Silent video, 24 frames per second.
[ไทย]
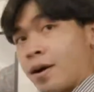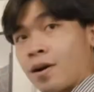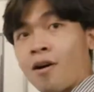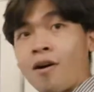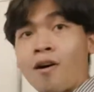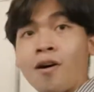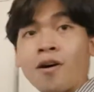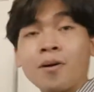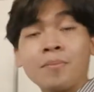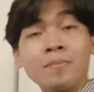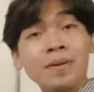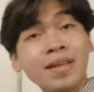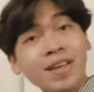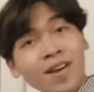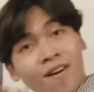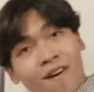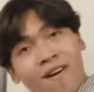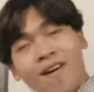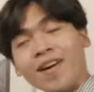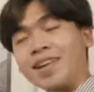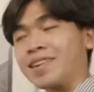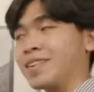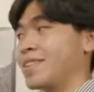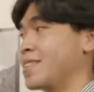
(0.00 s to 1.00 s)
ของพี่ยอ
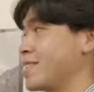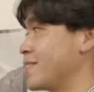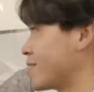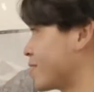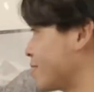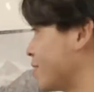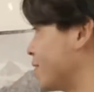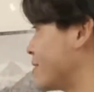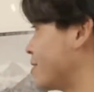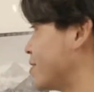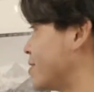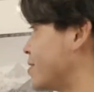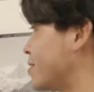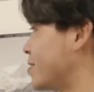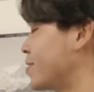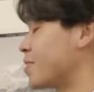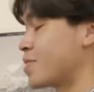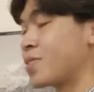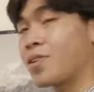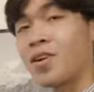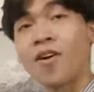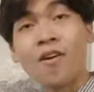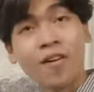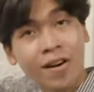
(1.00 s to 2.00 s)
ด
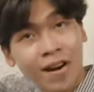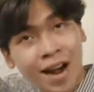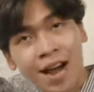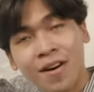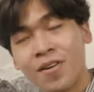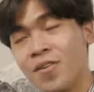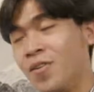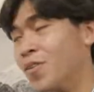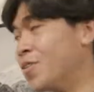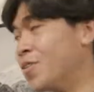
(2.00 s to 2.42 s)
ของเรา